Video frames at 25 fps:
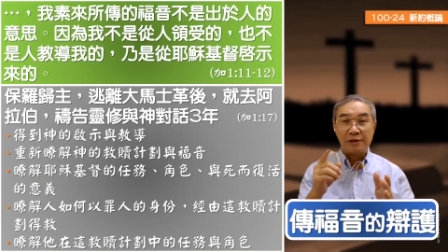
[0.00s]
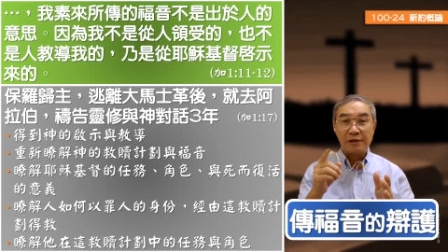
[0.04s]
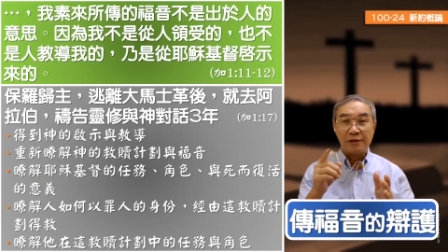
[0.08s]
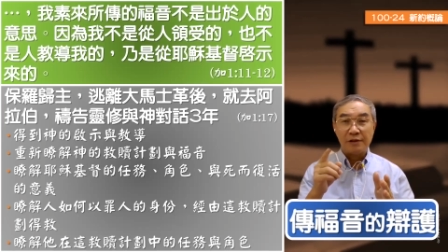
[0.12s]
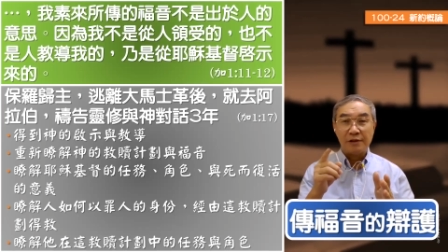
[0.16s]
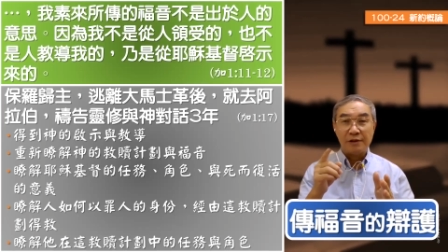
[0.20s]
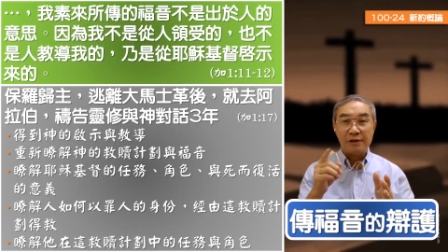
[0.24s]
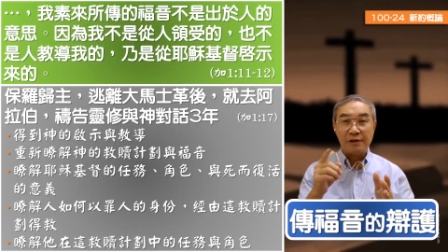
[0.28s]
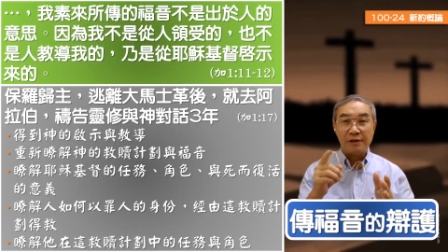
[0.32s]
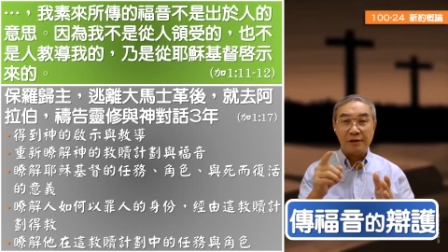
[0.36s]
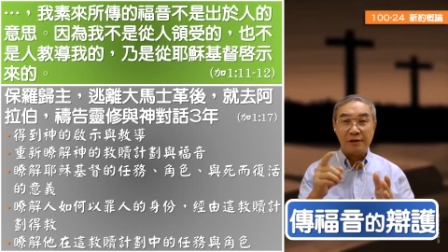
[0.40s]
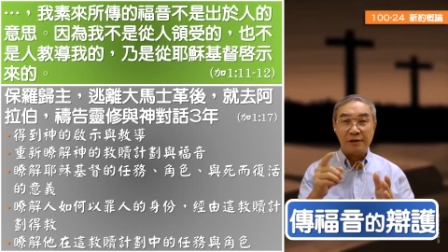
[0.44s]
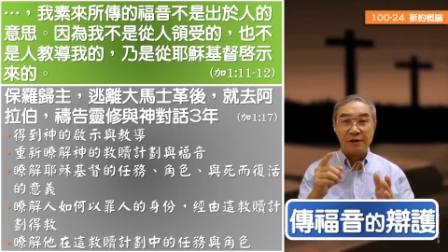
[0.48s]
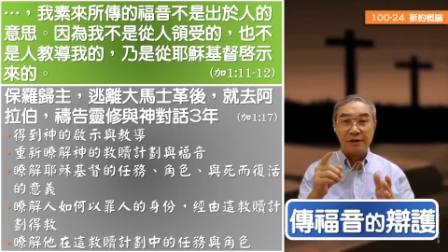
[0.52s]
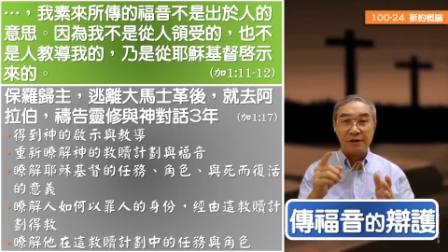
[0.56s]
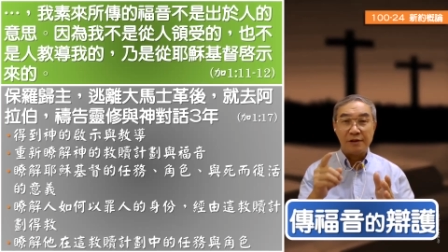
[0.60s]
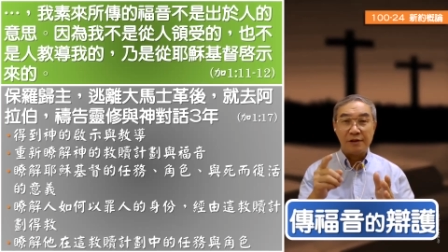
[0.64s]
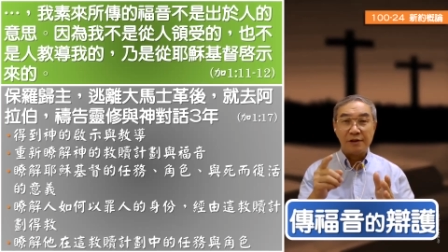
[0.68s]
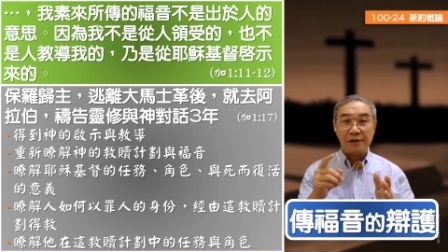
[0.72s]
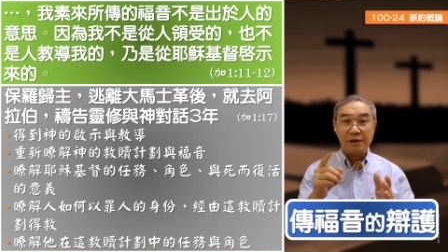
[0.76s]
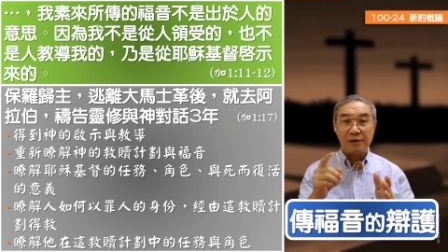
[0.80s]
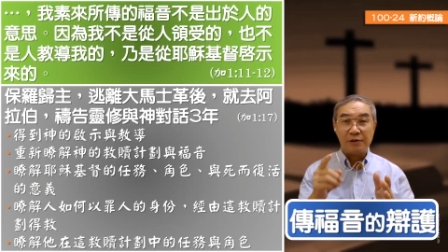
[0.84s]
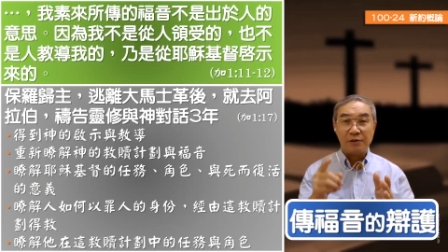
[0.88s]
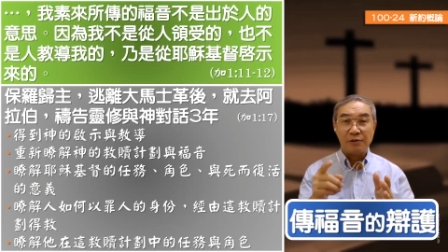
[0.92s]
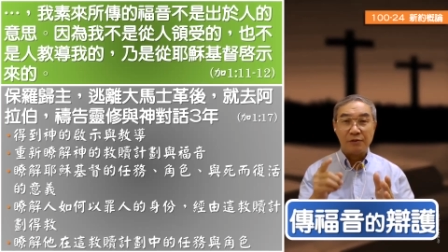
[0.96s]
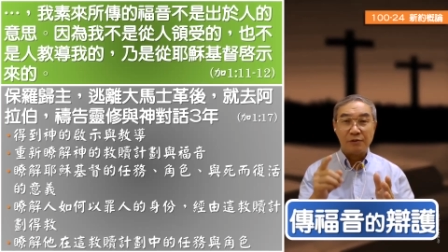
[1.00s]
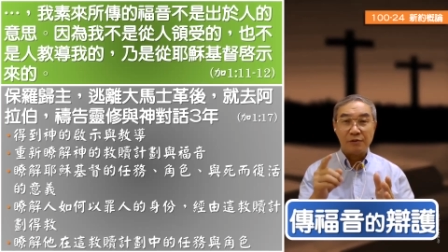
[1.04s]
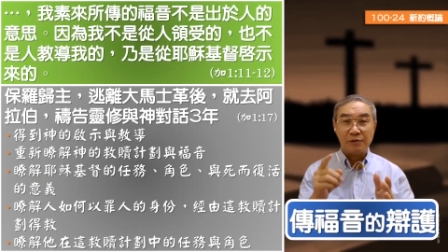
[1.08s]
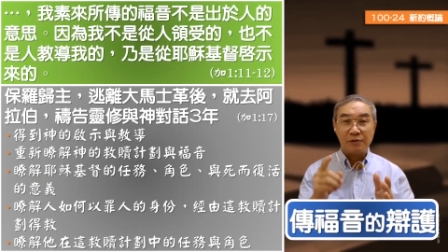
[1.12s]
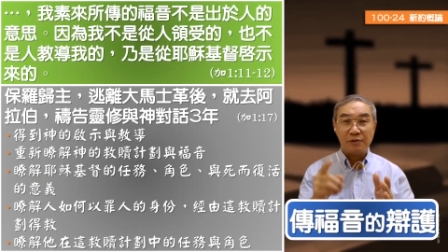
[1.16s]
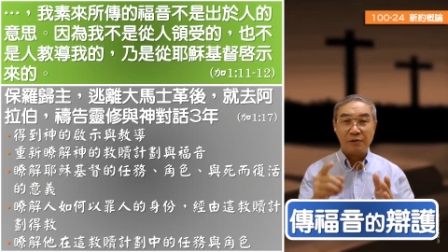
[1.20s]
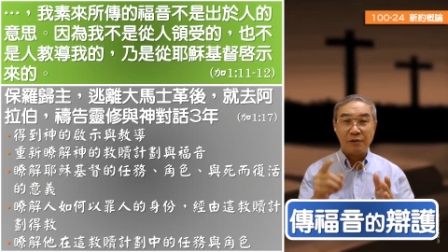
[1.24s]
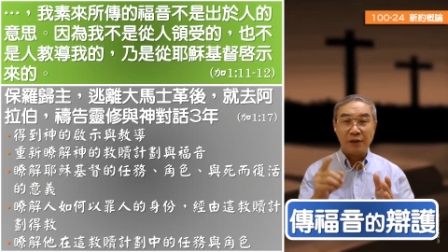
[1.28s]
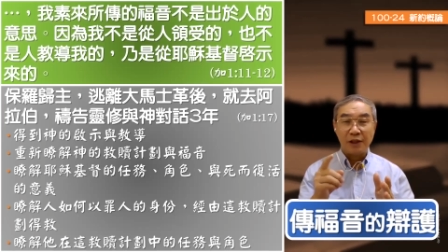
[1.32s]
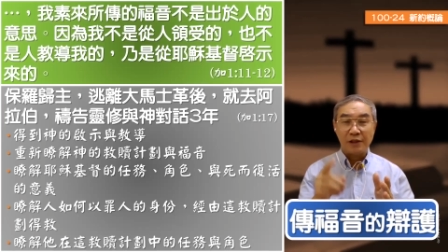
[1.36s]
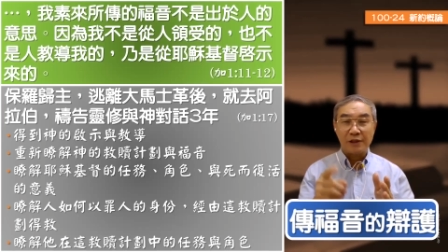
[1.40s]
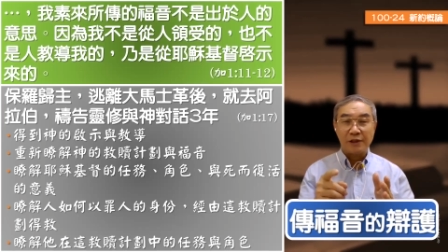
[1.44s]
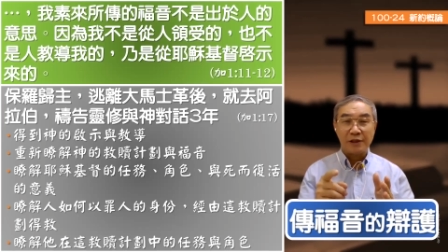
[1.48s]
你你自己
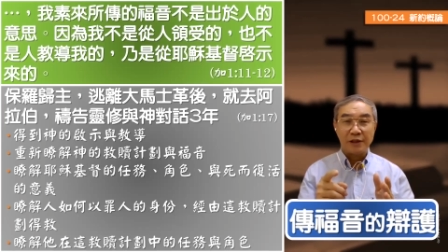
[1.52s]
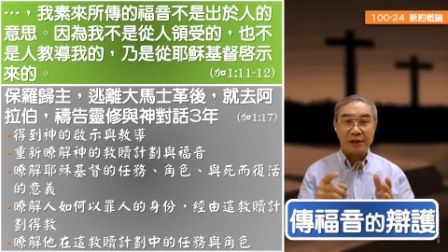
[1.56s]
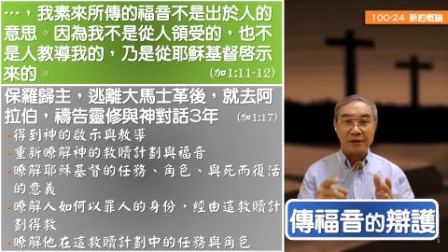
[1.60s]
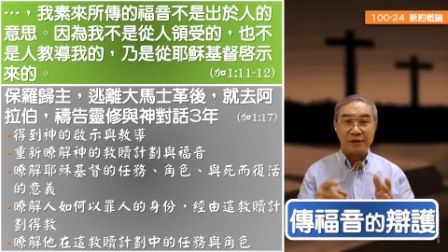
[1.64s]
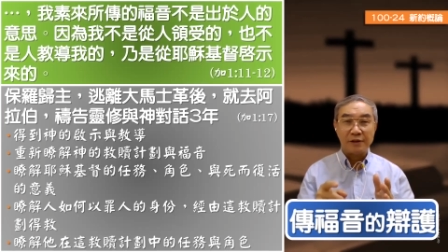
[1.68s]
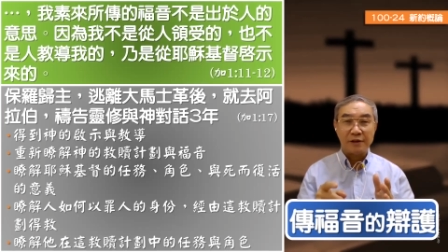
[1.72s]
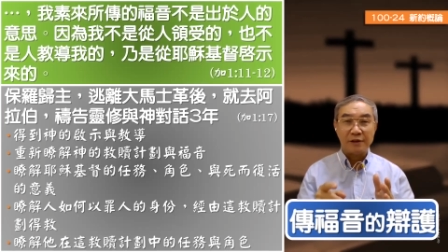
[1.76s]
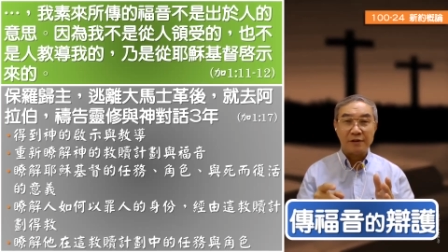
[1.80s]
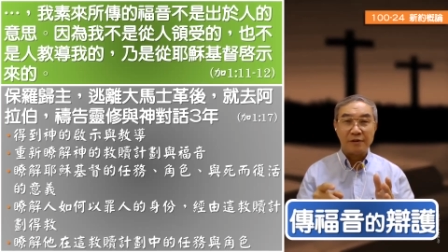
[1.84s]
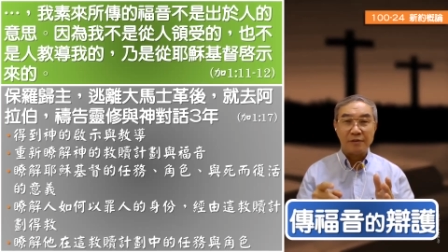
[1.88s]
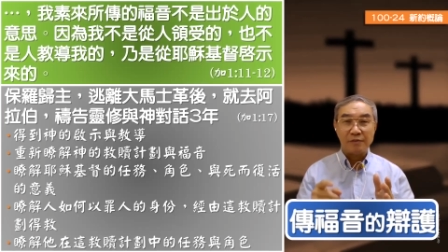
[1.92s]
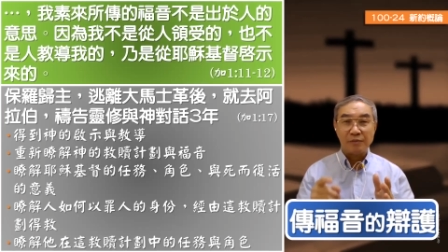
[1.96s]
妄想的，